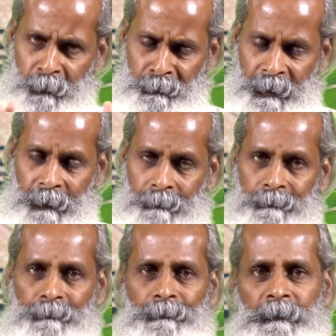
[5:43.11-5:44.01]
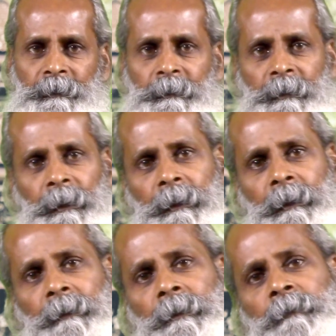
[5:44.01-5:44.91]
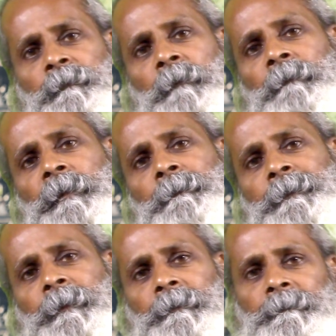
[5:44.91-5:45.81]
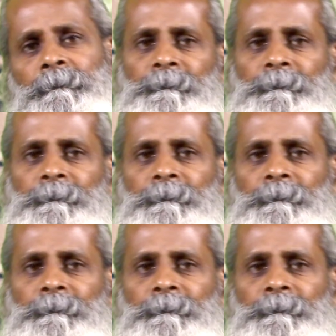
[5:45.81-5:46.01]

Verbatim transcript: உண்மை சரி கிட்னி ஸ்டோன் வந்து விட்டது